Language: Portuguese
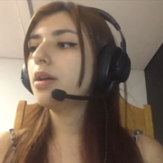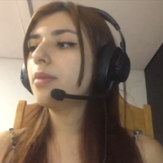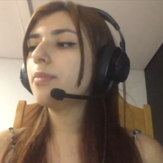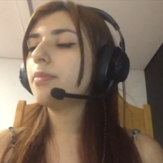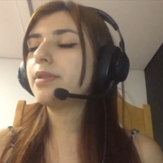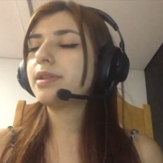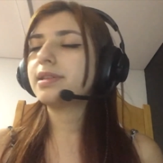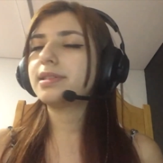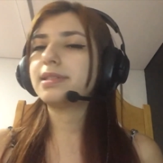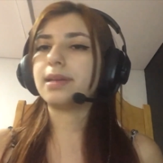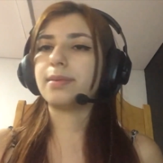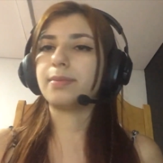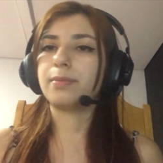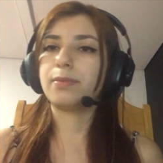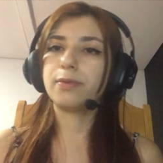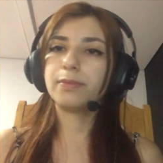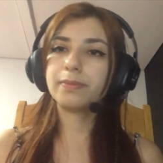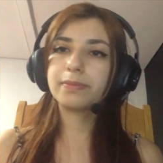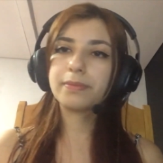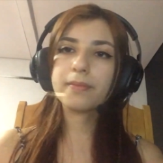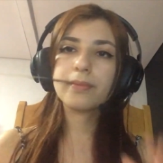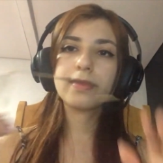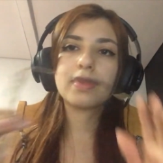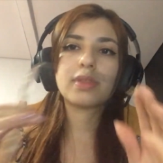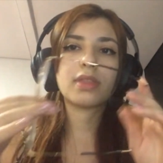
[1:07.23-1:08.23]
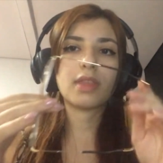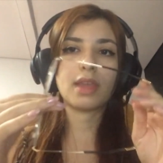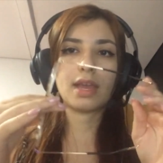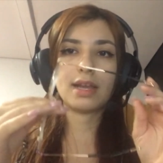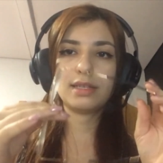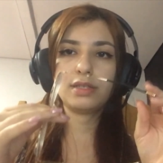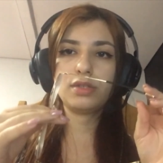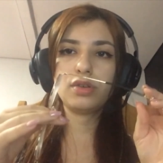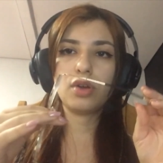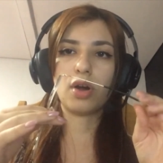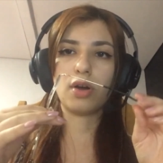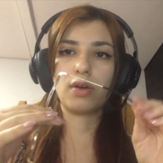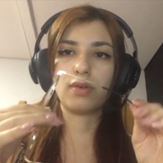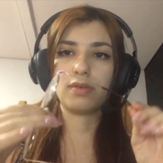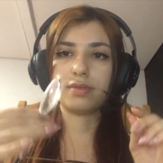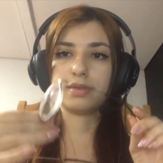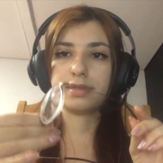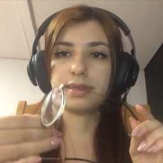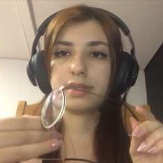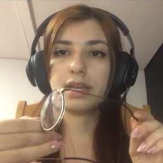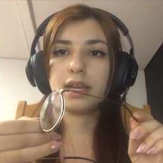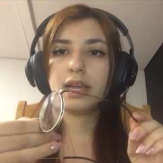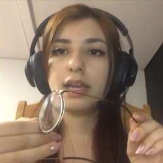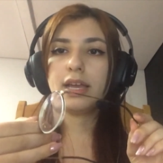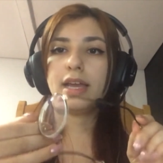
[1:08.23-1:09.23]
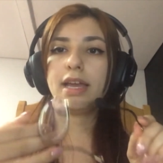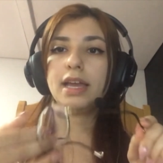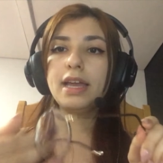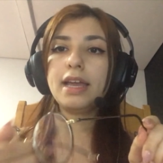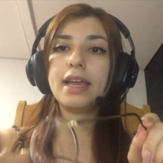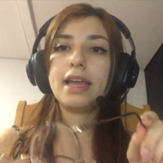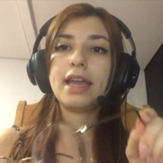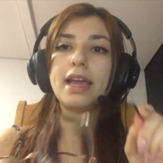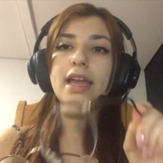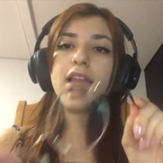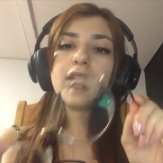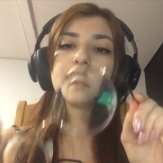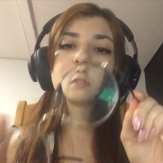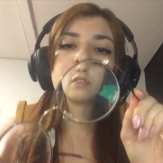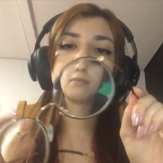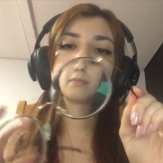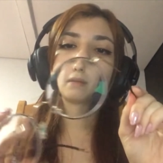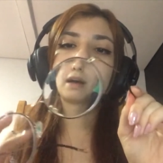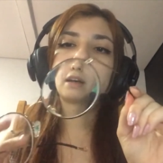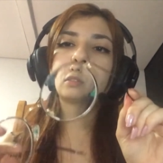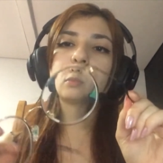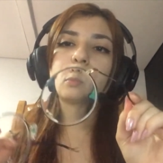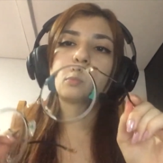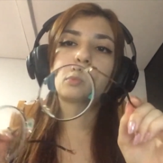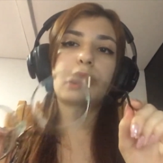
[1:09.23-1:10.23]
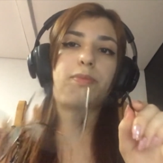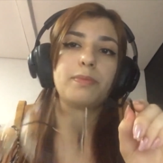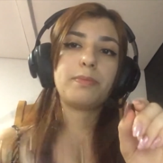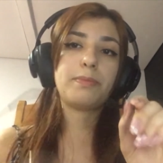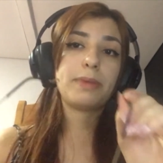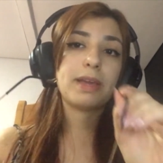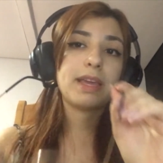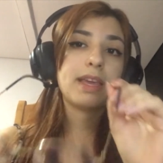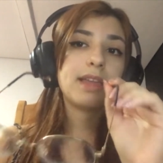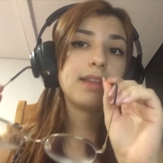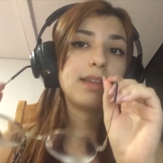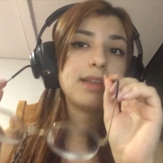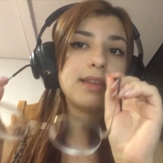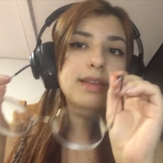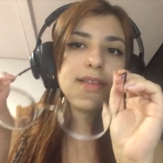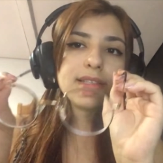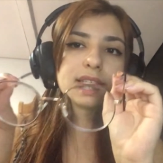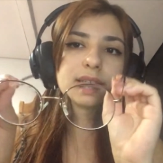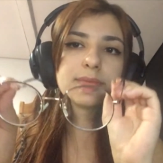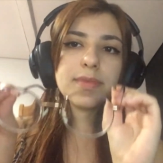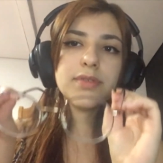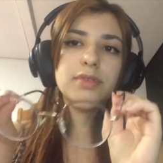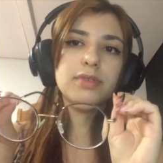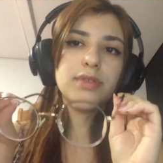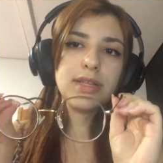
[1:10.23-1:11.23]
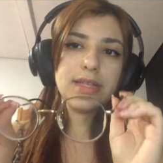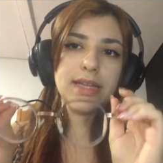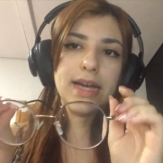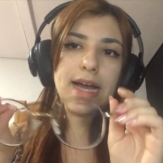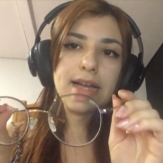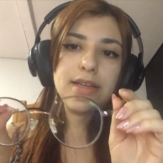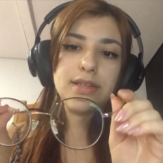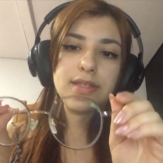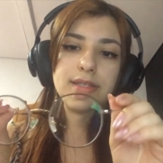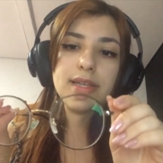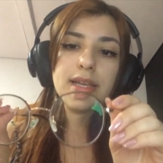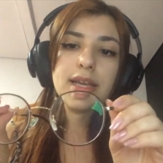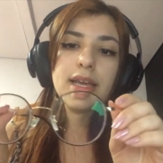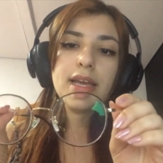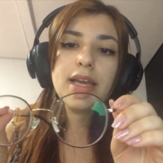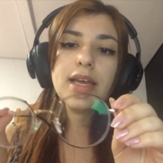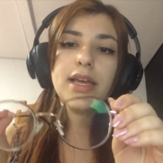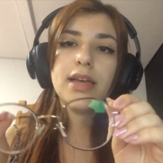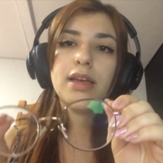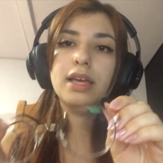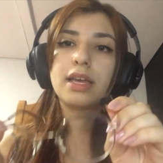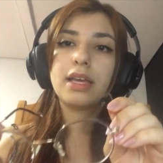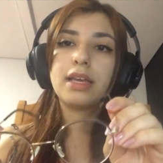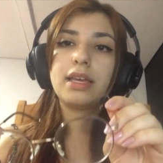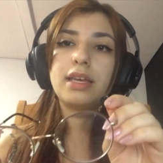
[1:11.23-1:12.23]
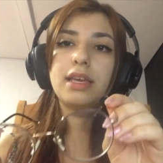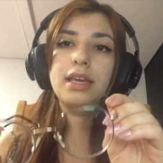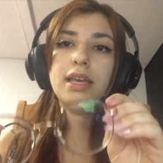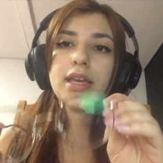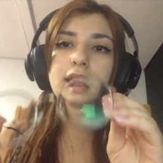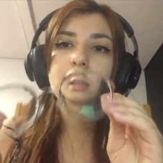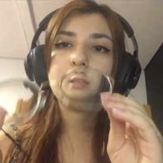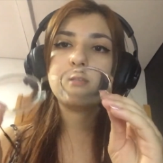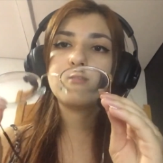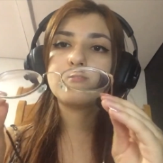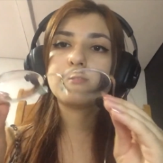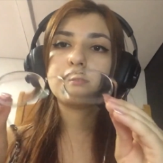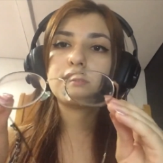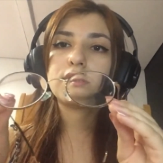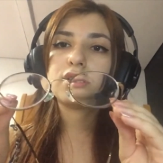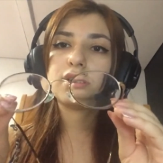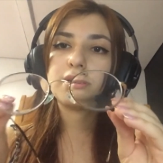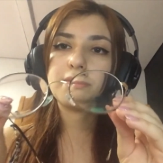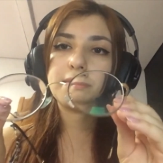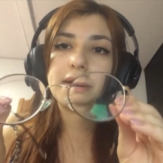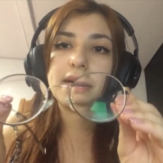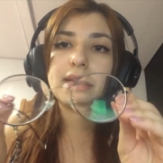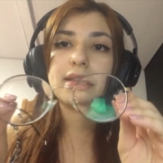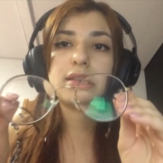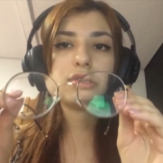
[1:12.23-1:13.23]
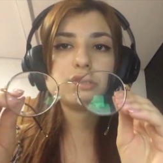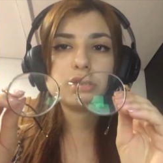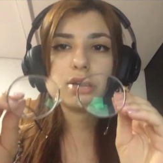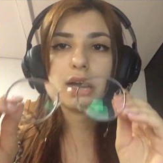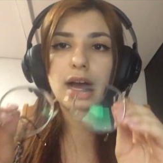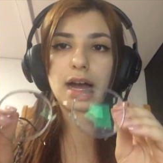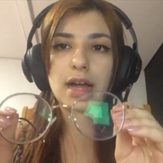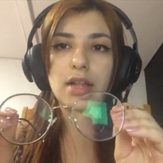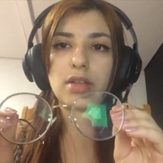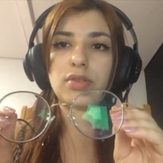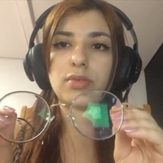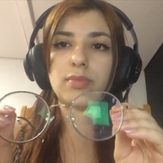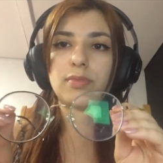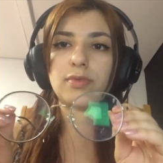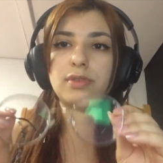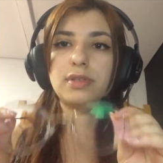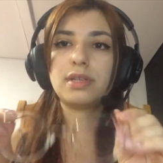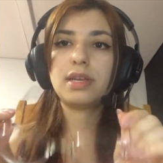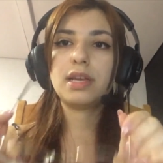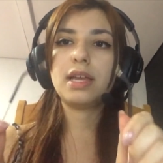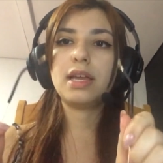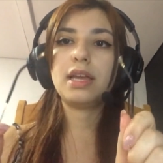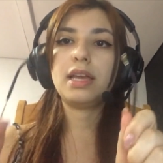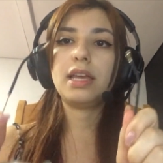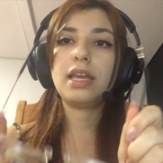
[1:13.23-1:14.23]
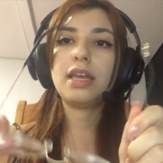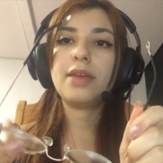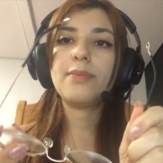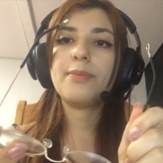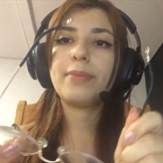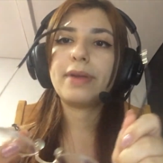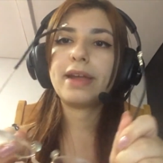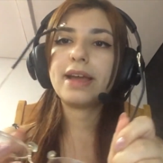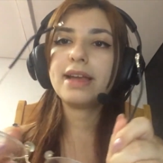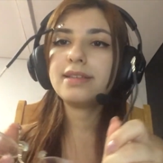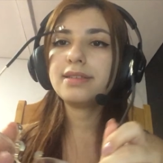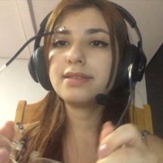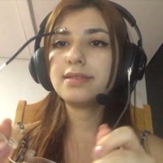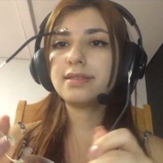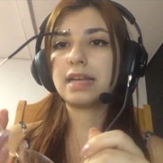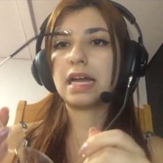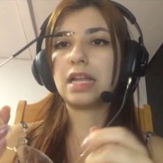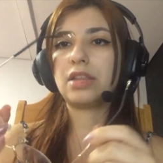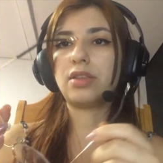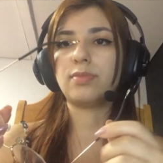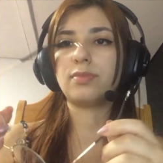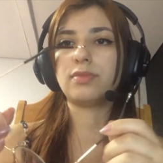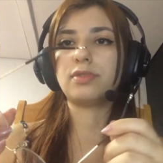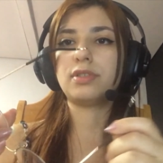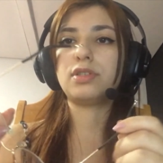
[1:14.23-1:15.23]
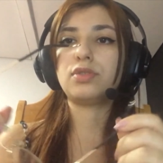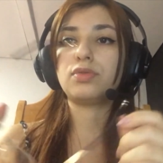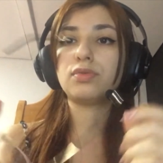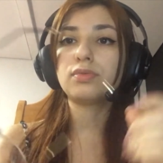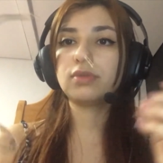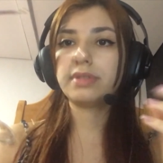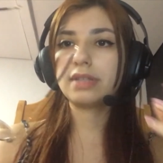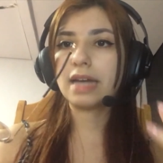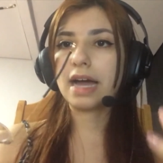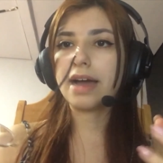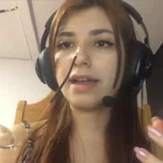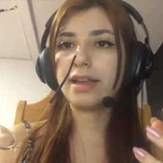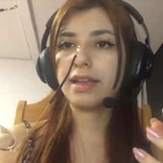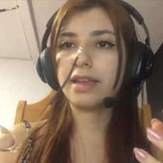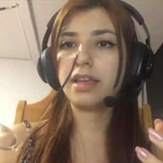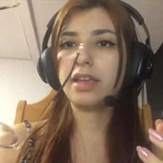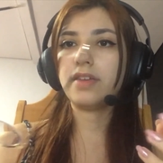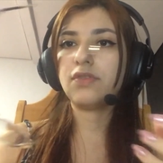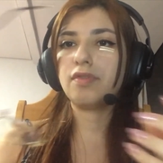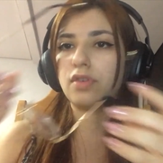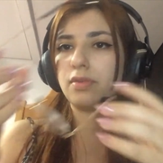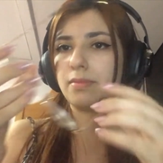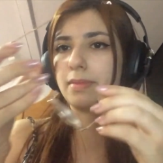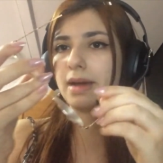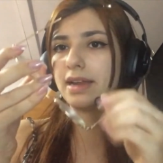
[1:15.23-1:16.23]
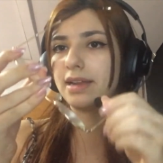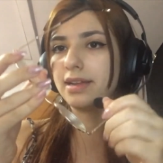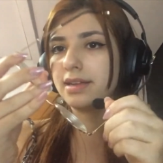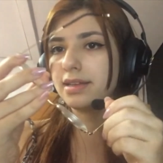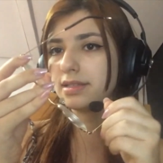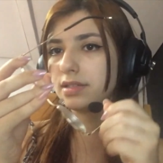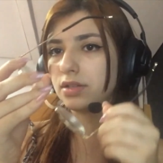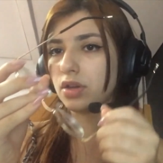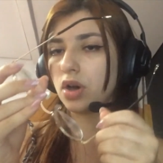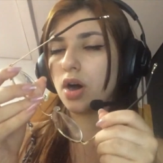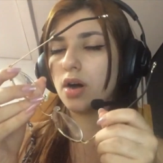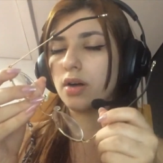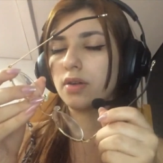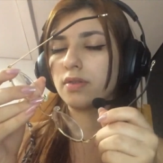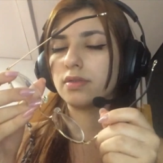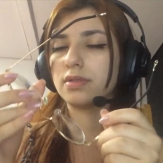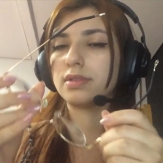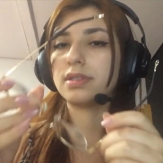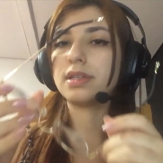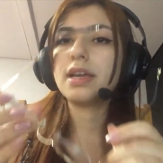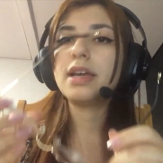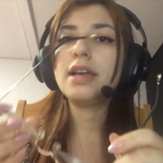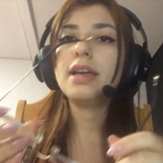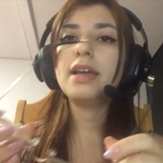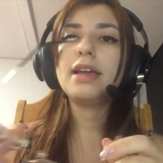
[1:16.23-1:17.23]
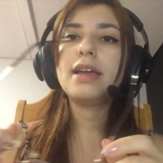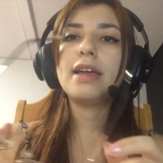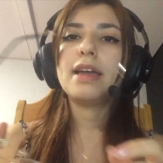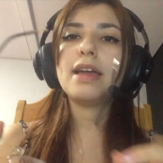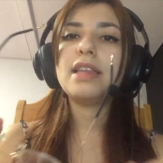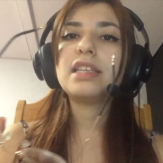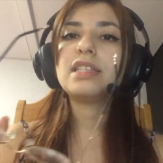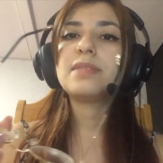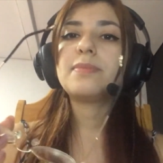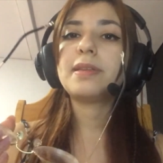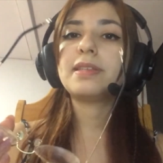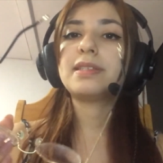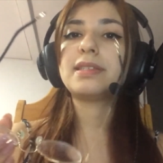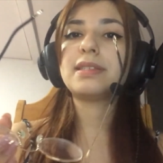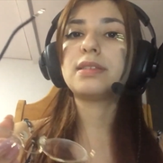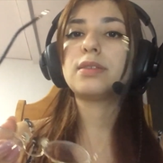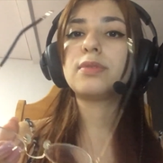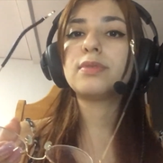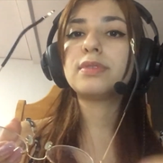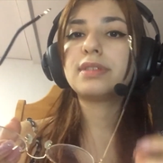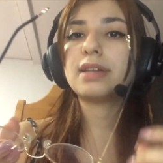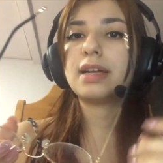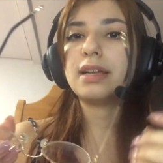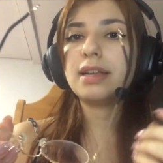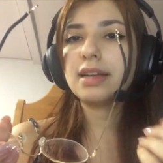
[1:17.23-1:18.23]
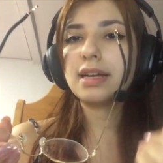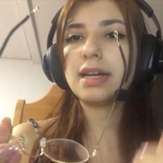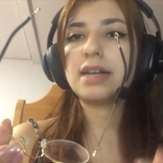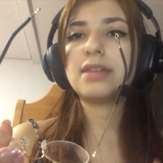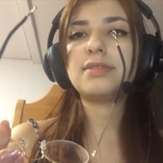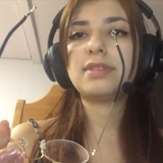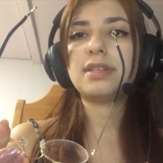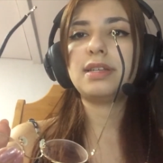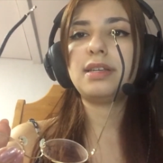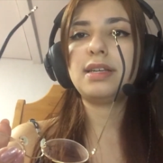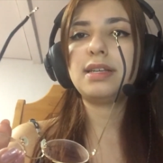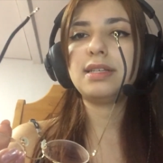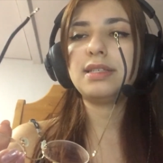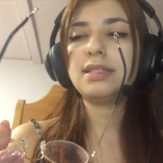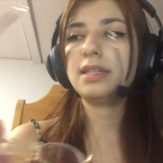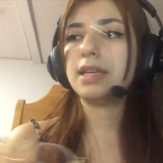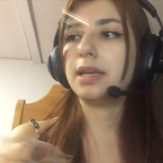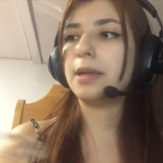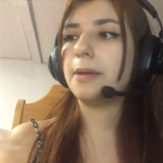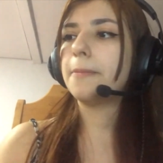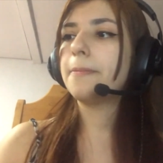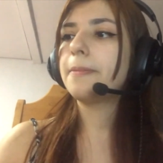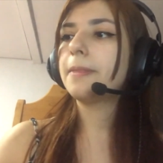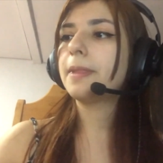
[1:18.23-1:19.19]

Por exemplo, esse óculos, ele é formado por pequeniníssimas unidades que são chamadas de átomos. E para esses átomos se juntarem e formarem esse óculos, eles precisam estar ligados entre si.